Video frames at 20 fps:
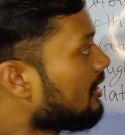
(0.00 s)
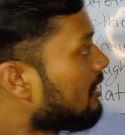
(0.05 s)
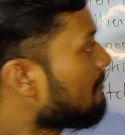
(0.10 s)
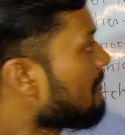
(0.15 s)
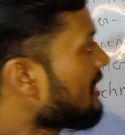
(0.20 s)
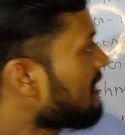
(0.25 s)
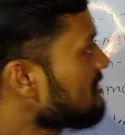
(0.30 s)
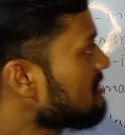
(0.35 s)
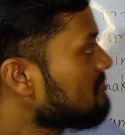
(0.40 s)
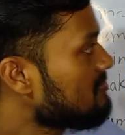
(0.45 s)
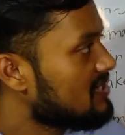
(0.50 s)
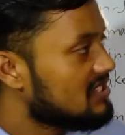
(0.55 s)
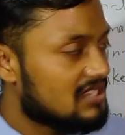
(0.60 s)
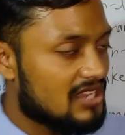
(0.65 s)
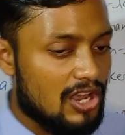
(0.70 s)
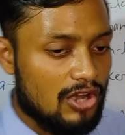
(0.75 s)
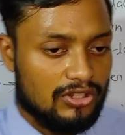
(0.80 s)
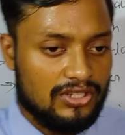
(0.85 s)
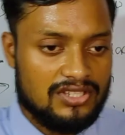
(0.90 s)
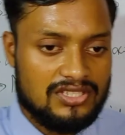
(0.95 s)
मैरिज
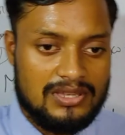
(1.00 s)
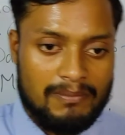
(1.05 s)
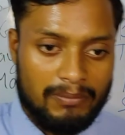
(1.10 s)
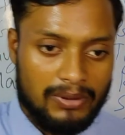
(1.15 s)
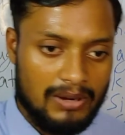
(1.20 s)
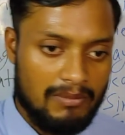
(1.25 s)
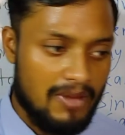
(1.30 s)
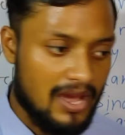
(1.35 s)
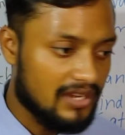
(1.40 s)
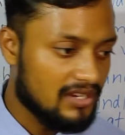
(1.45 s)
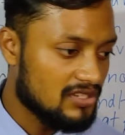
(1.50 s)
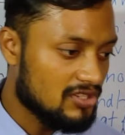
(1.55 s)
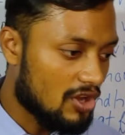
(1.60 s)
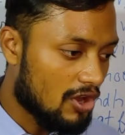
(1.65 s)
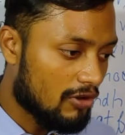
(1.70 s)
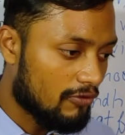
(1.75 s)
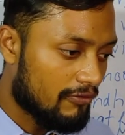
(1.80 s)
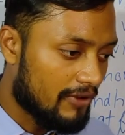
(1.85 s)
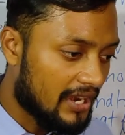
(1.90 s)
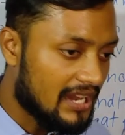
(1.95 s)
मीन्स क्या होता है सिंपल मैरिज
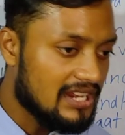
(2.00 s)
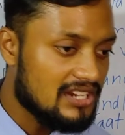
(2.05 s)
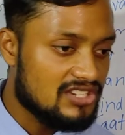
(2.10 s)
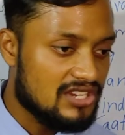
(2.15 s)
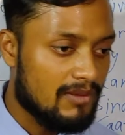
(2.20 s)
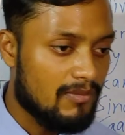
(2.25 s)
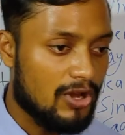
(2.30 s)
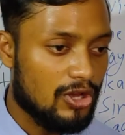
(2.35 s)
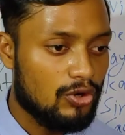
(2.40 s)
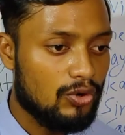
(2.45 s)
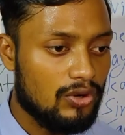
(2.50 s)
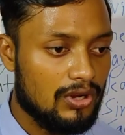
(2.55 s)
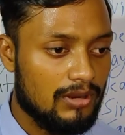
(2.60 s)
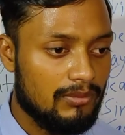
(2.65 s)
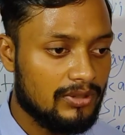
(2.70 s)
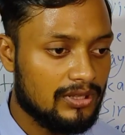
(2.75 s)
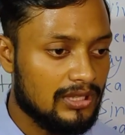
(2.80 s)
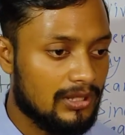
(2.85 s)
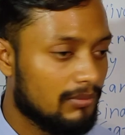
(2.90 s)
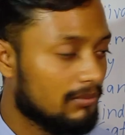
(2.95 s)
और वेडिंग समारोह का
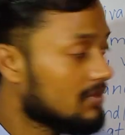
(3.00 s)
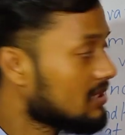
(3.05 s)
मतलब